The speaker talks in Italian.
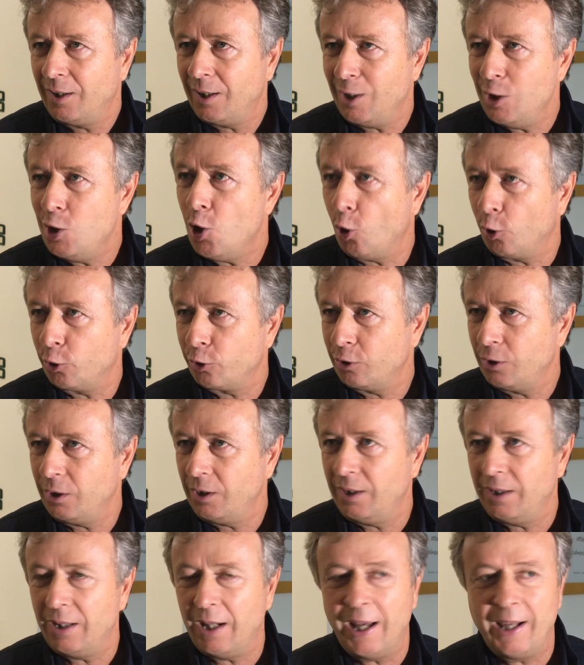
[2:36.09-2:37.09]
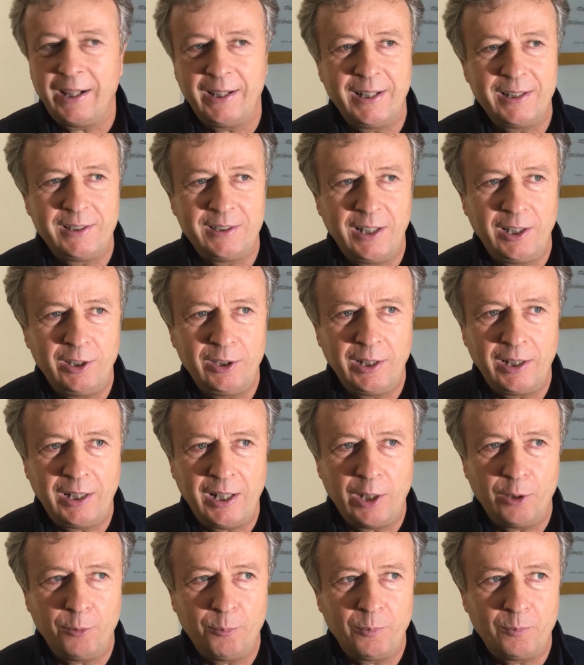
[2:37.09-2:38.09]
gli orti, alle aziende che
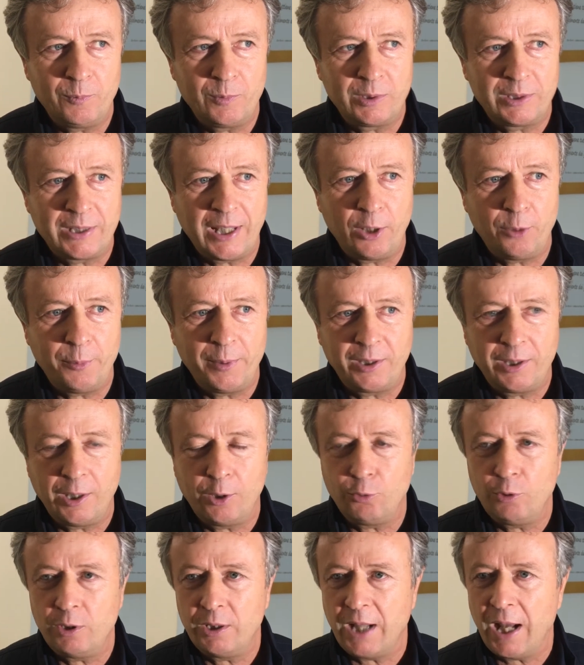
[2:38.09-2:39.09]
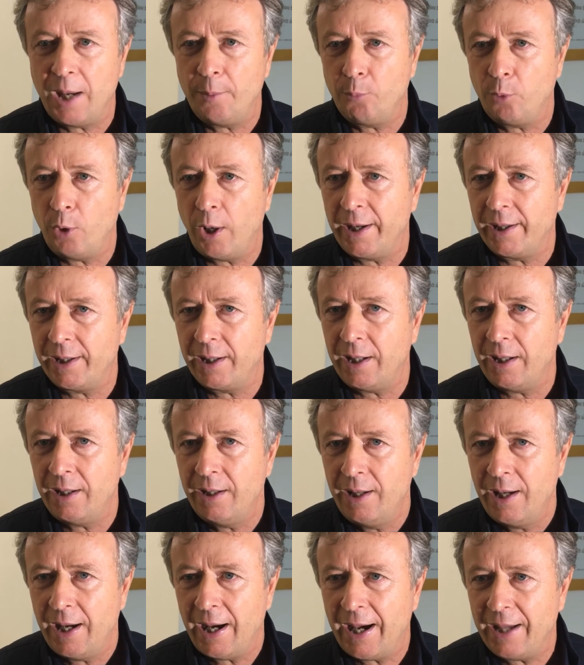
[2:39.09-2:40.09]
hanno, stanno mettendo in campo anche
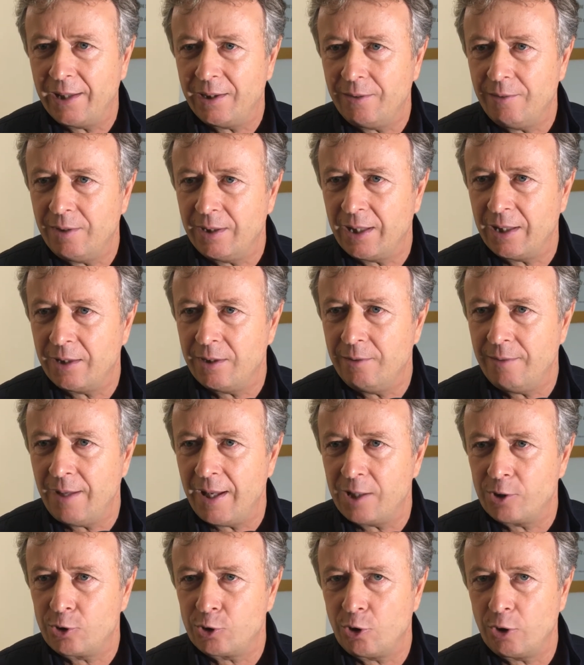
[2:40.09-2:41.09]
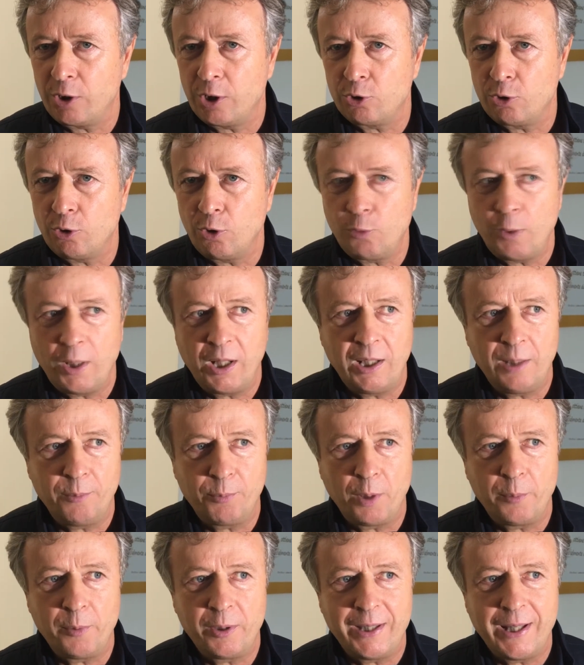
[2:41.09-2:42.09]
attività diverse che sono quelle
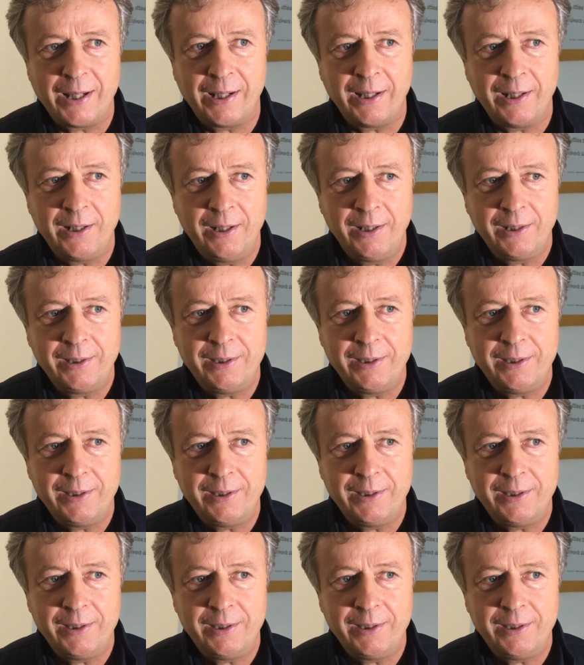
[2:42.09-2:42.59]
proprio del,